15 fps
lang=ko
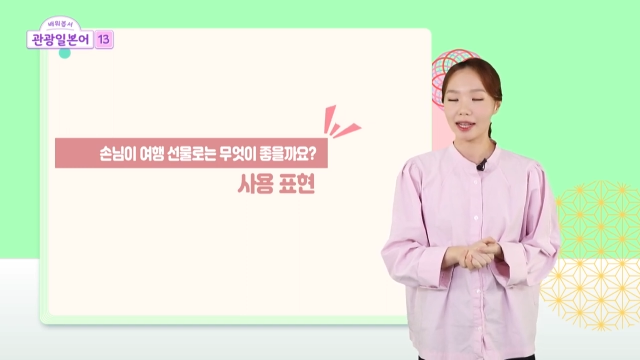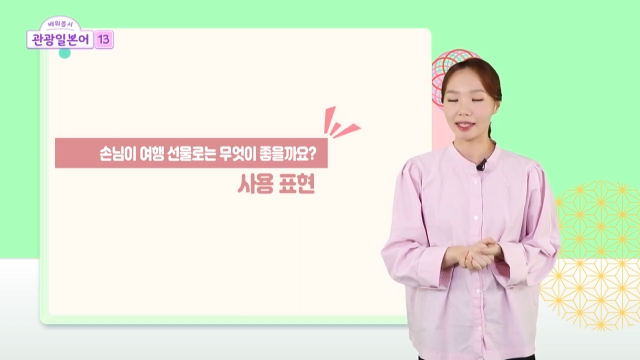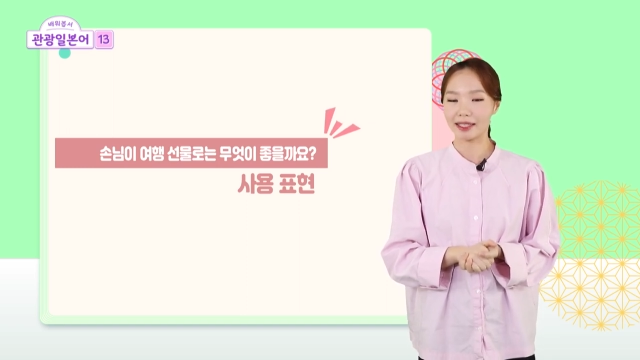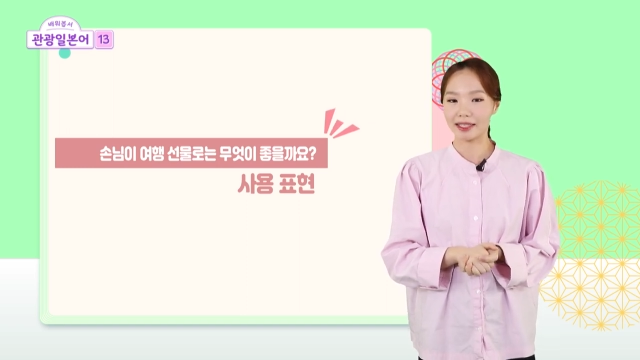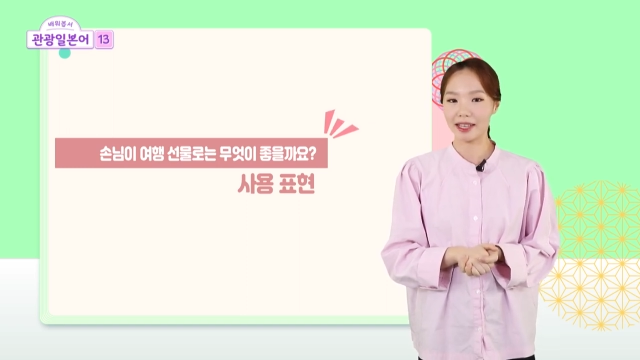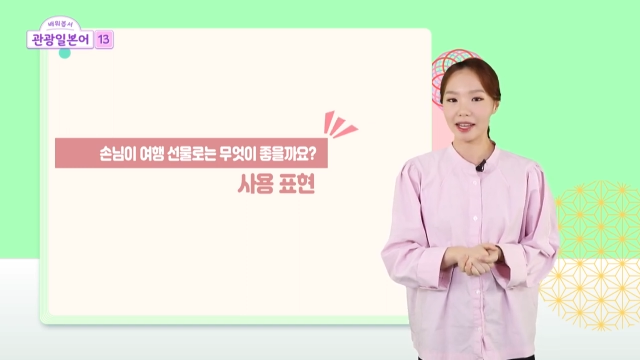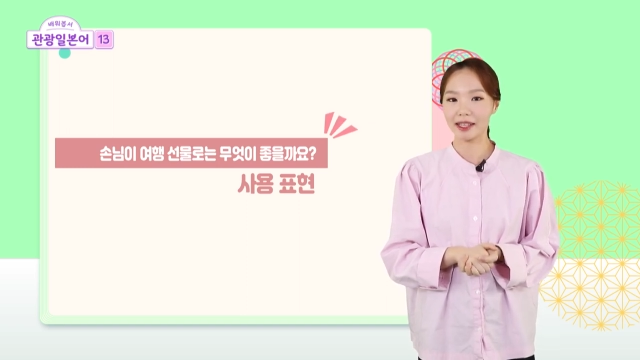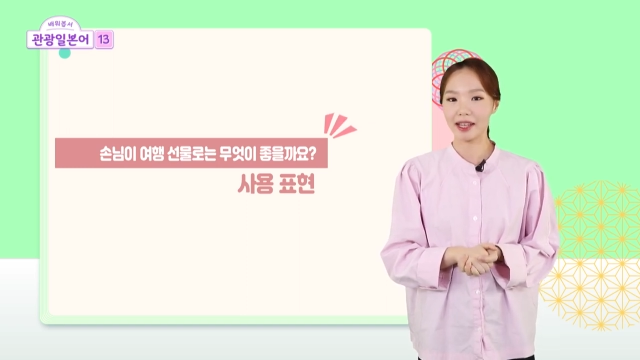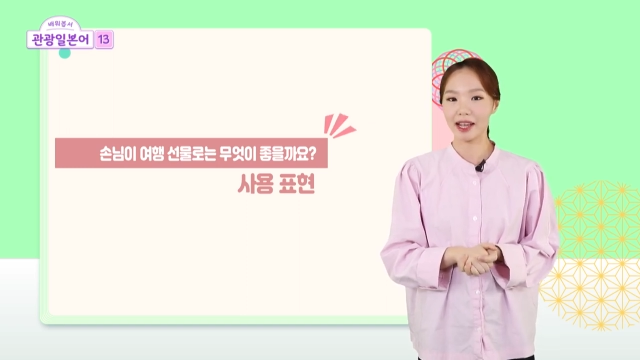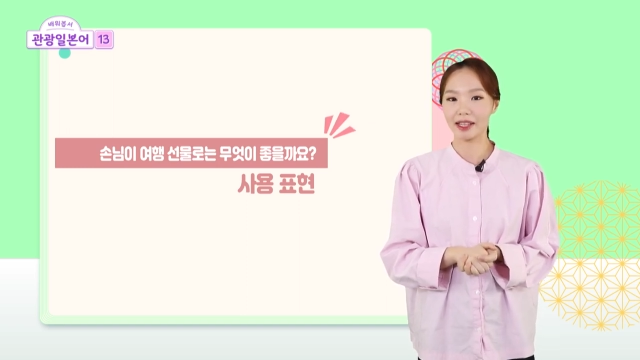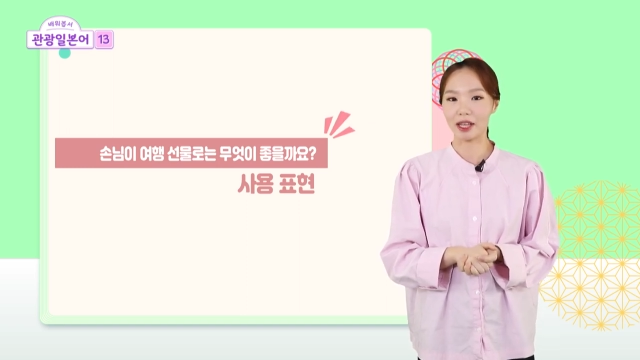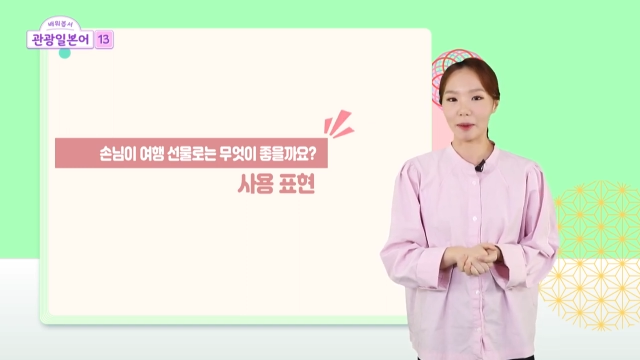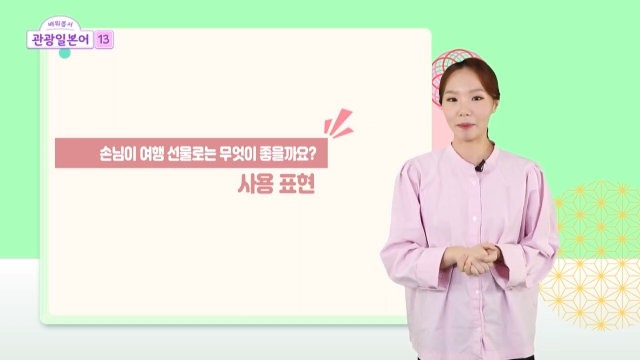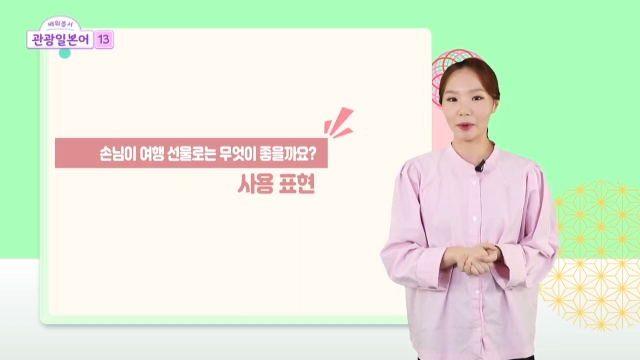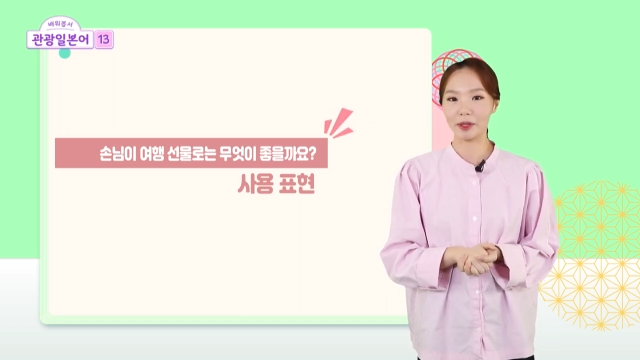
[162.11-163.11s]
그에 대한
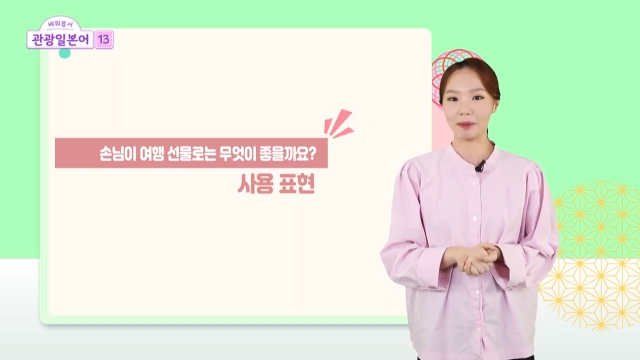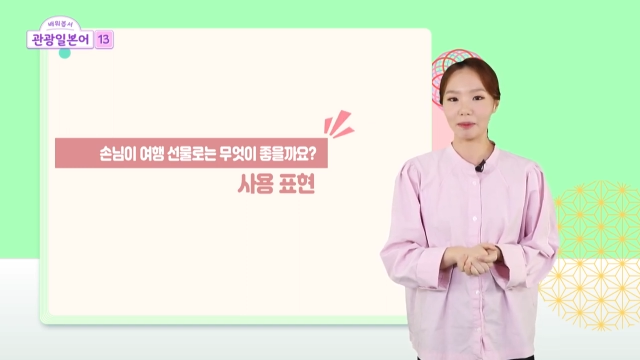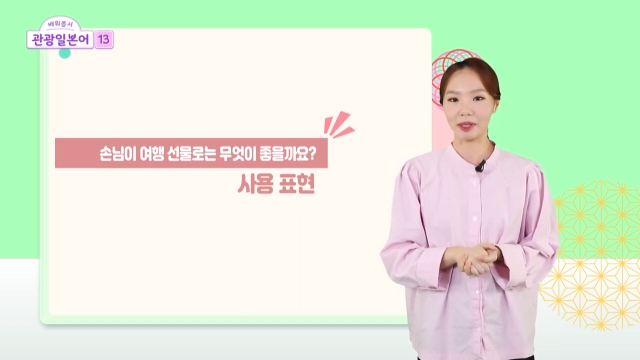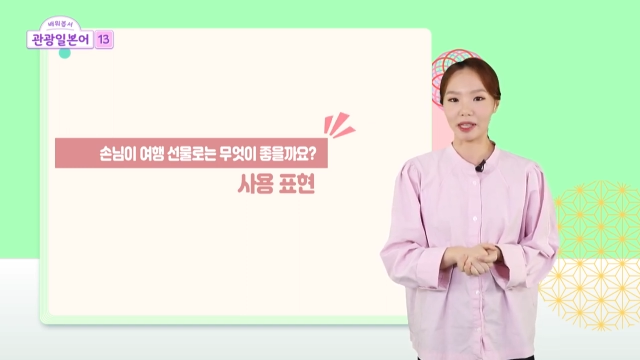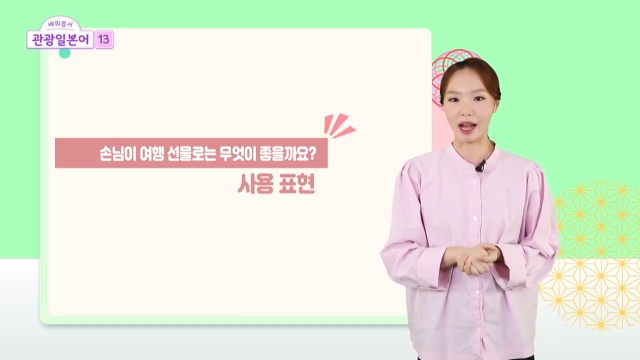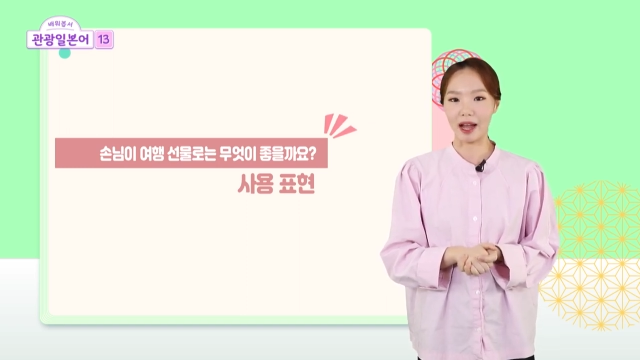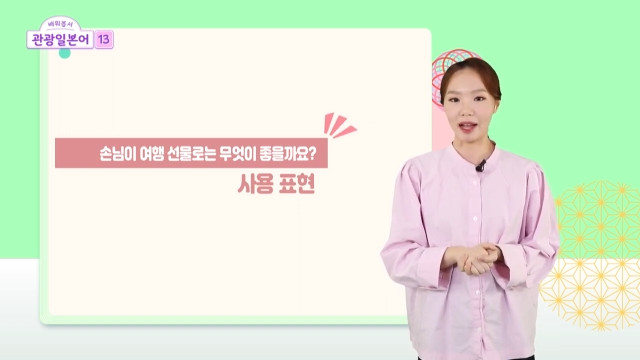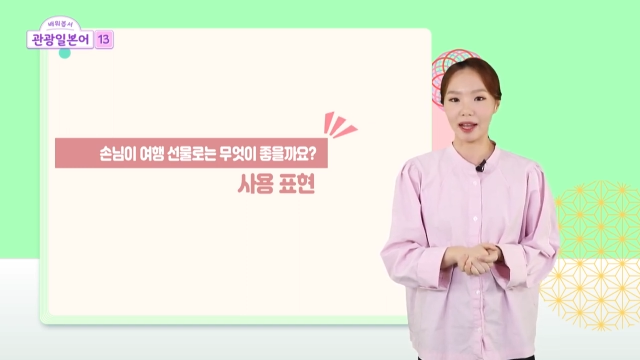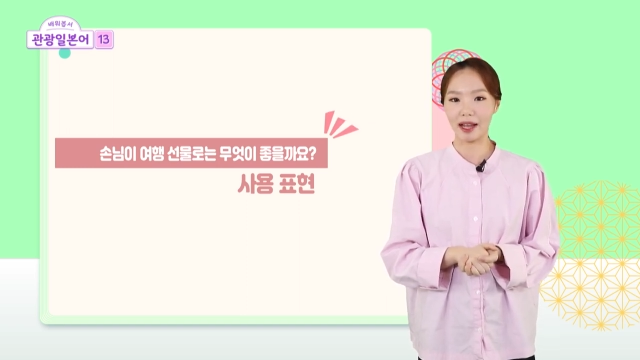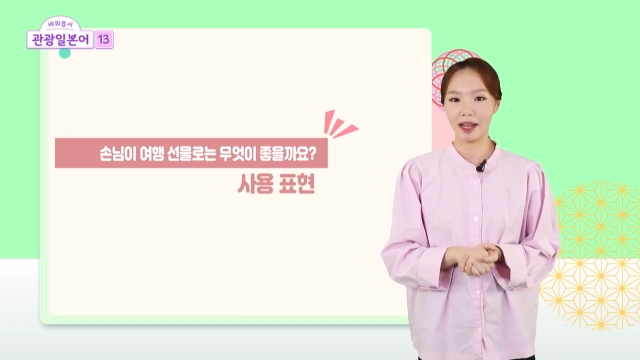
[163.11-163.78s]
답변입니다.